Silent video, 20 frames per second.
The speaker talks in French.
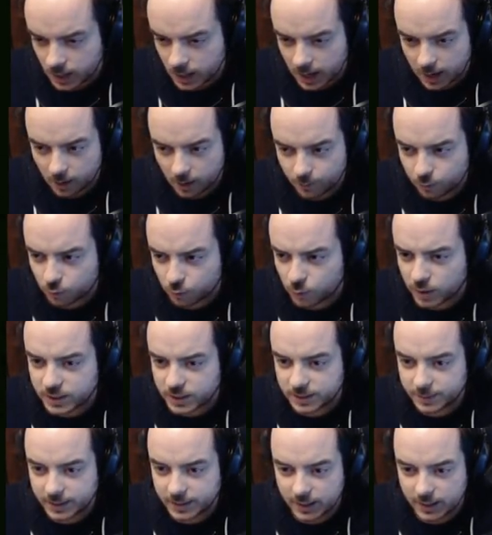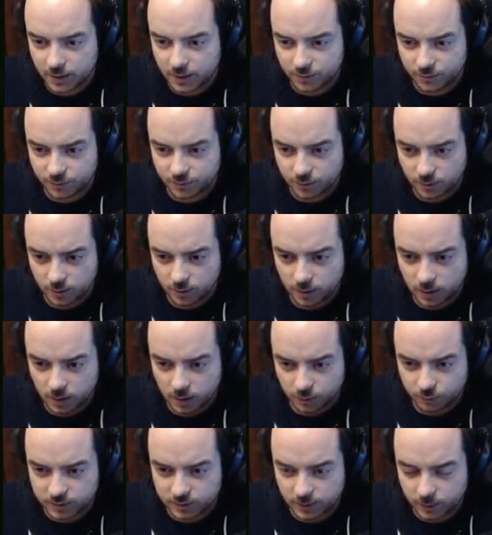Alors pourquoi j'ai pris l'œuf
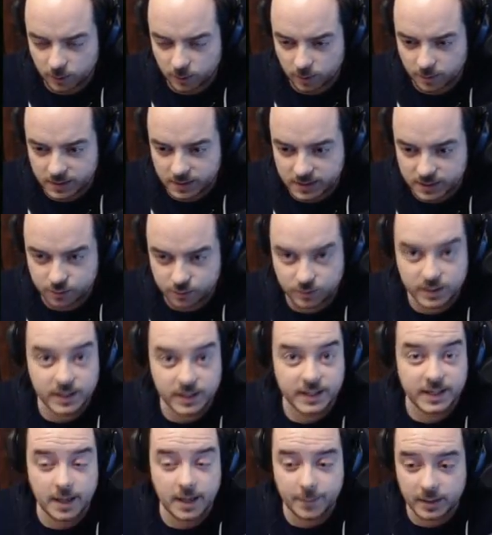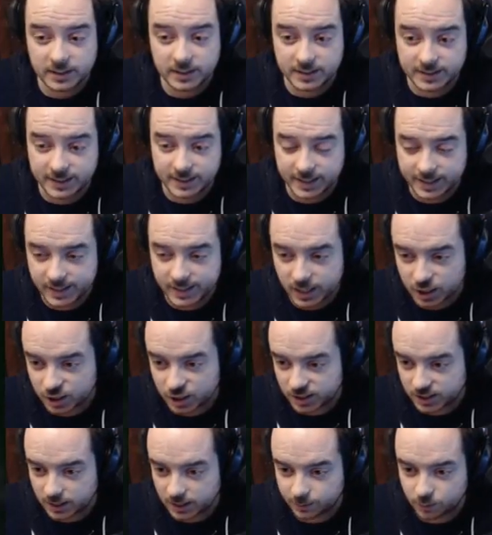Tout simplement parce qu'ils ont des capacités
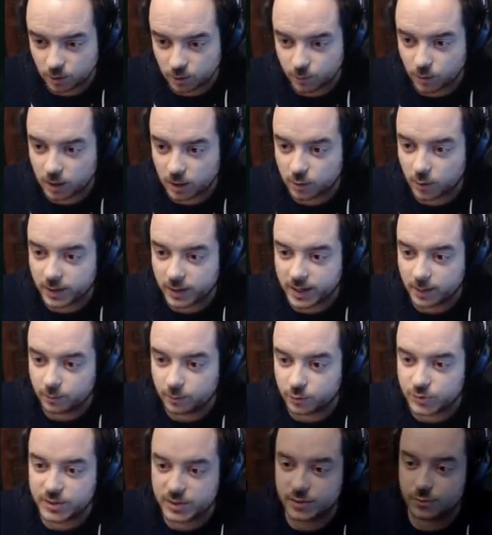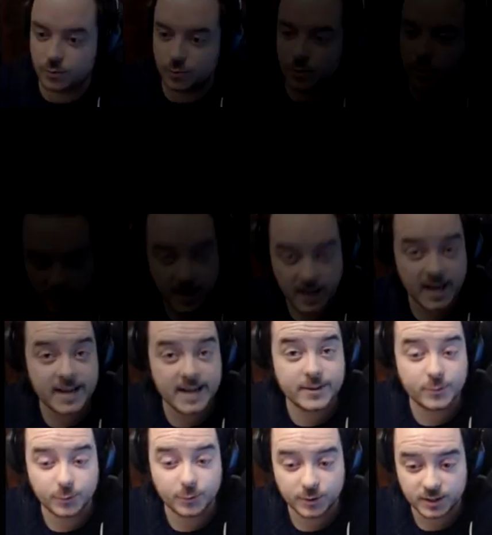énergétiques absolument incroyables, ces œufs. Et
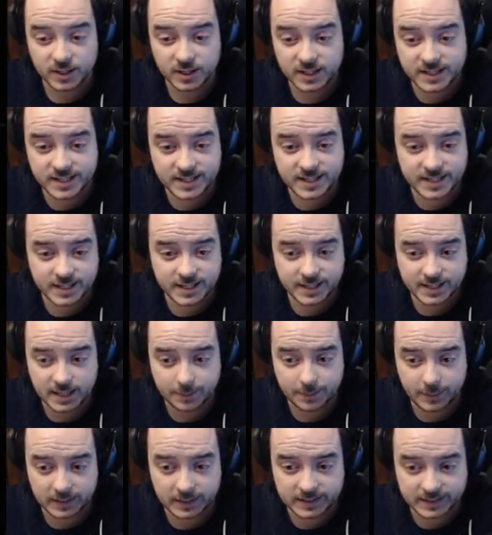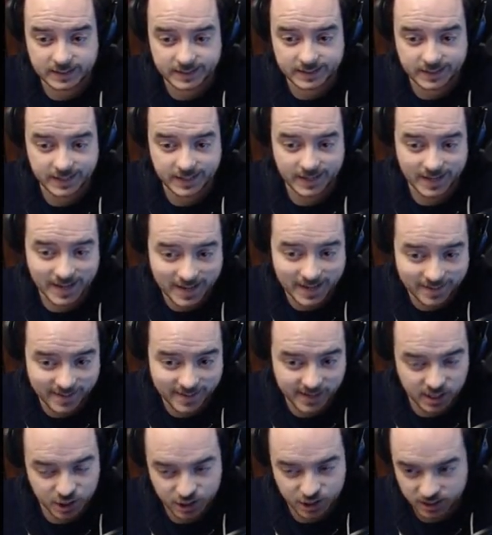donc, qui dit capacité
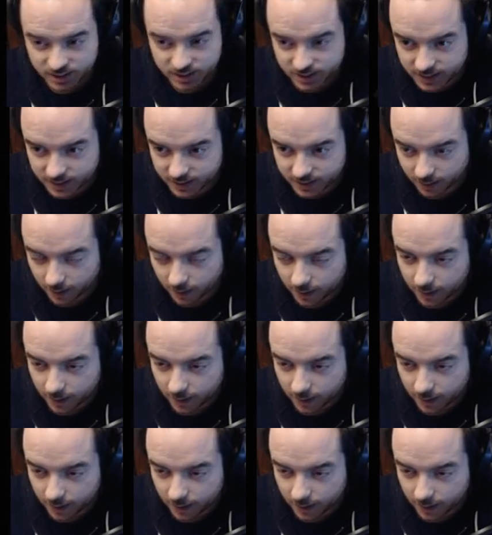énergétique